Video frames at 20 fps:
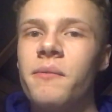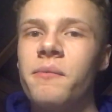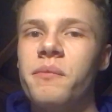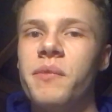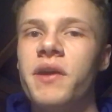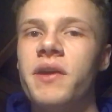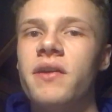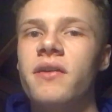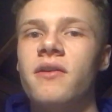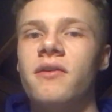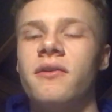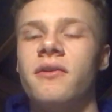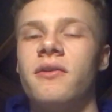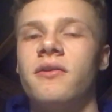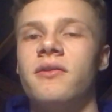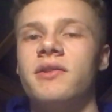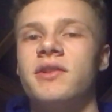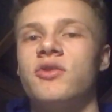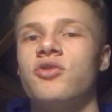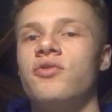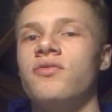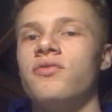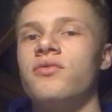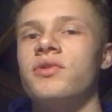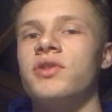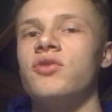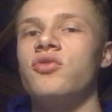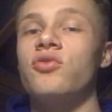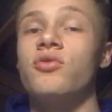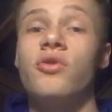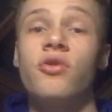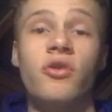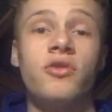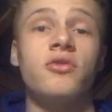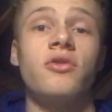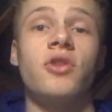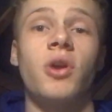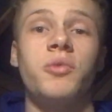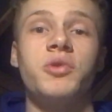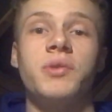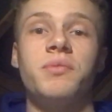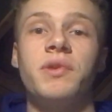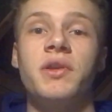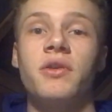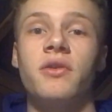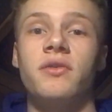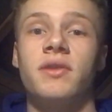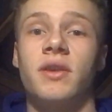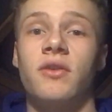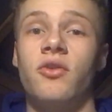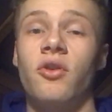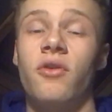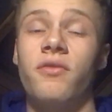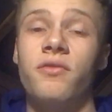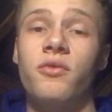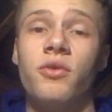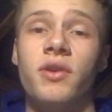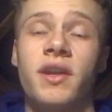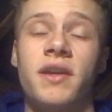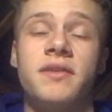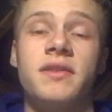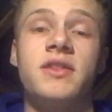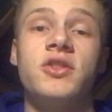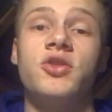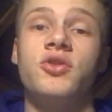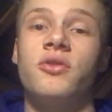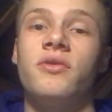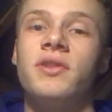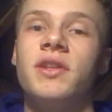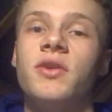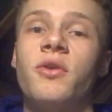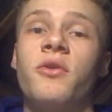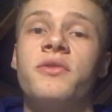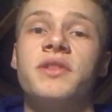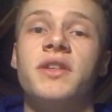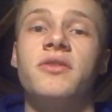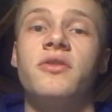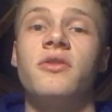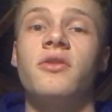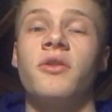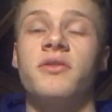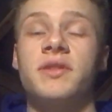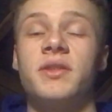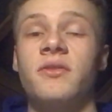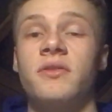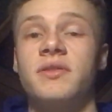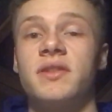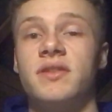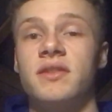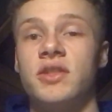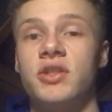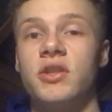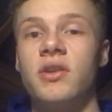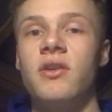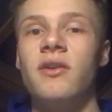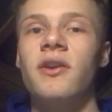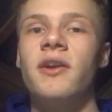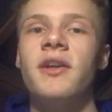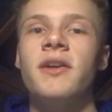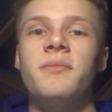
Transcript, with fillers: Mais si, tu, veux, si tu te lances dans le dropshipping, que tu n'as encore fait aucun site, je te déconseille de te lancer dans cette niche-là,